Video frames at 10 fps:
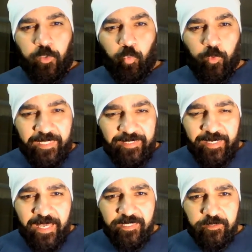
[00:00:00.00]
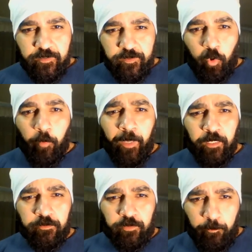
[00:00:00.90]
ولاد الناس هما
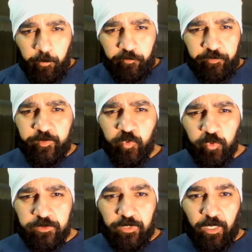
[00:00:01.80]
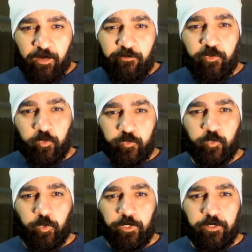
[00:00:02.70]
اللي اتربوا في بيوت تعرف الأصول